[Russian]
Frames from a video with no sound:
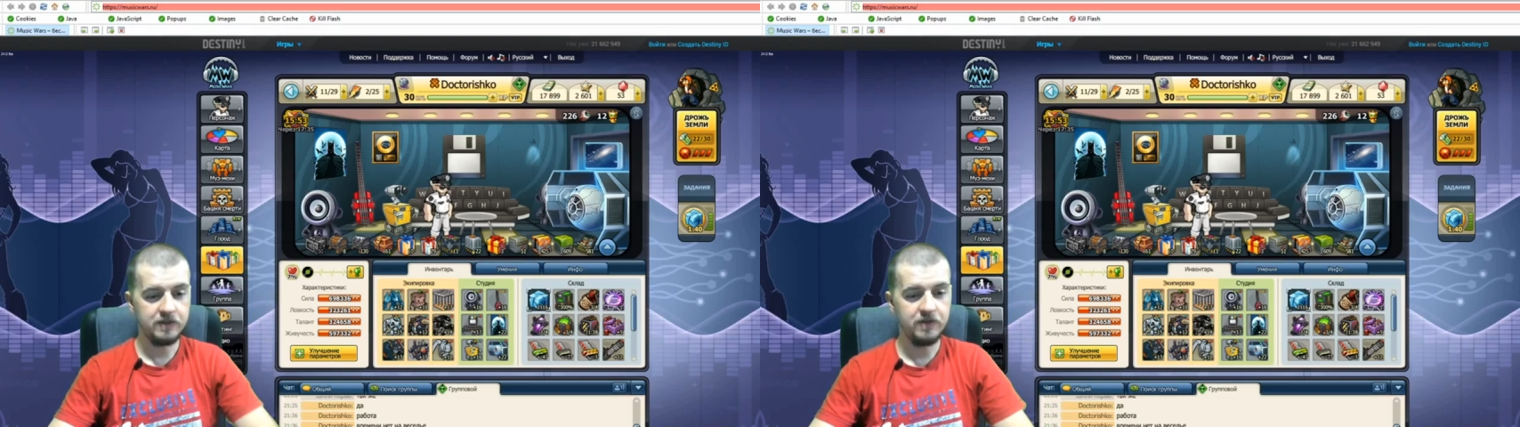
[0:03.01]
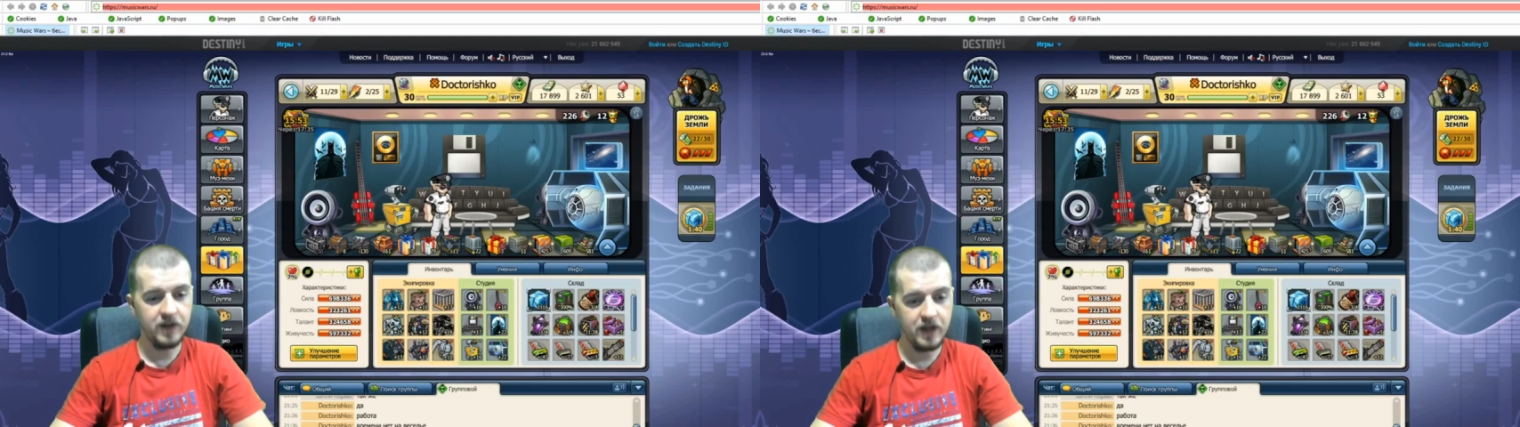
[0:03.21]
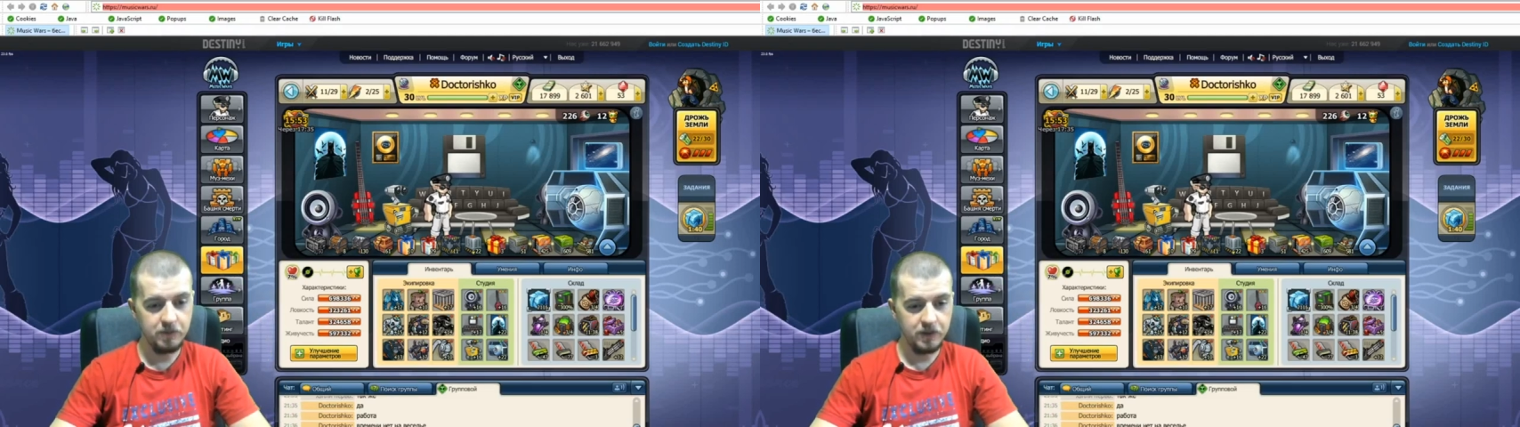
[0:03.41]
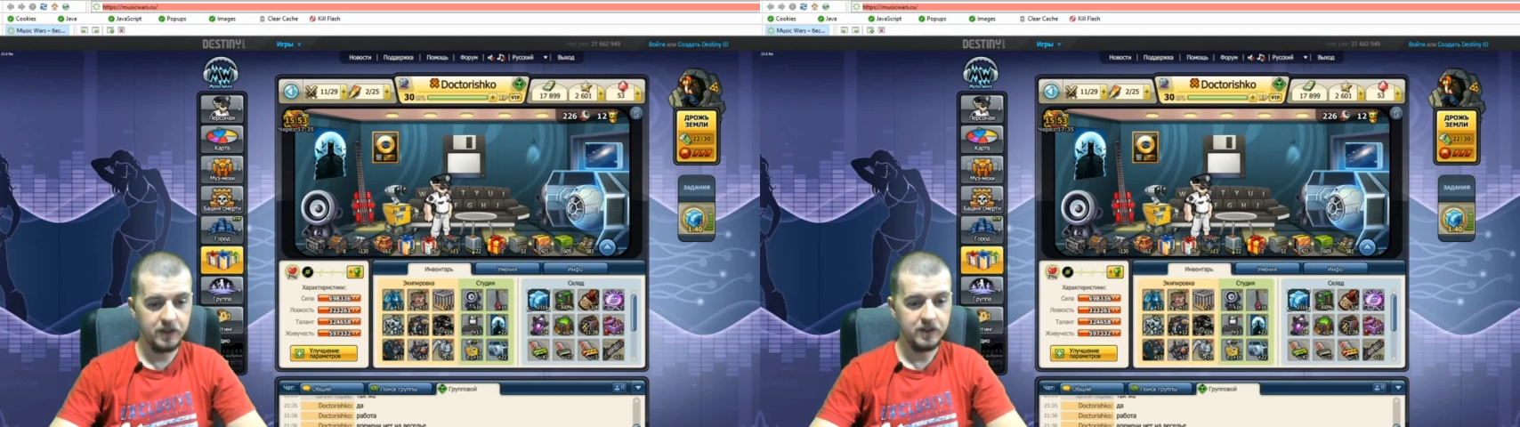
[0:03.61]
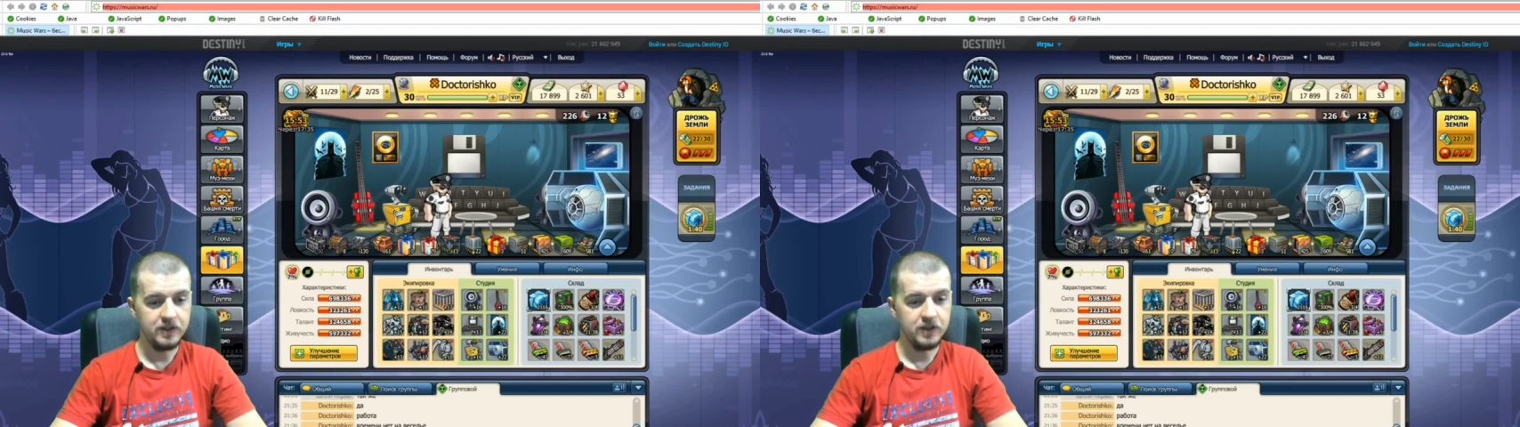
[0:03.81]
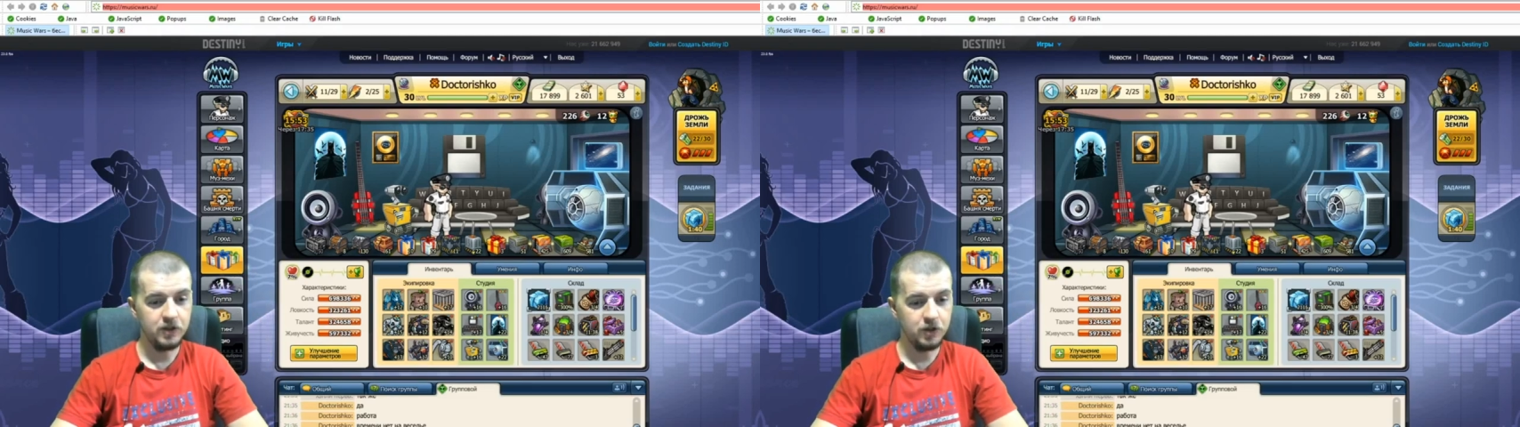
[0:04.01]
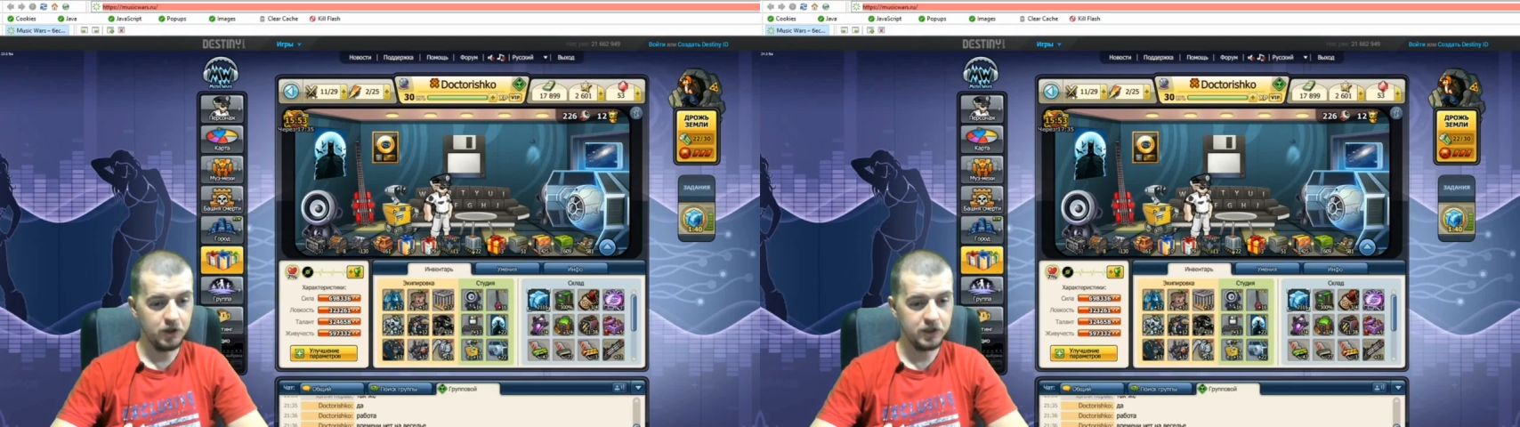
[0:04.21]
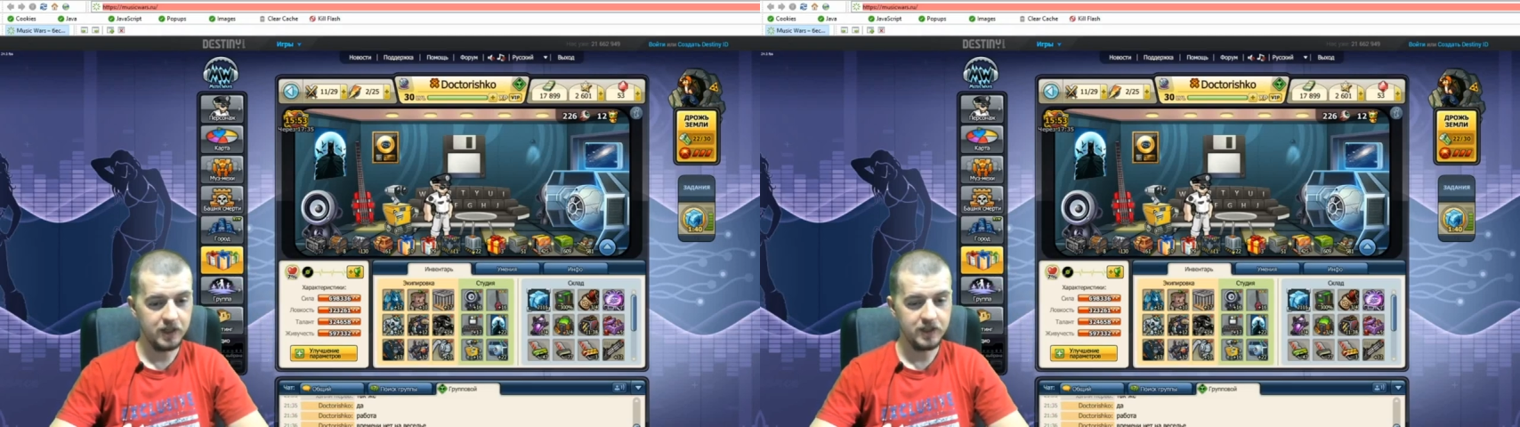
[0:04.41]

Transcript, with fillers: вами Доктор.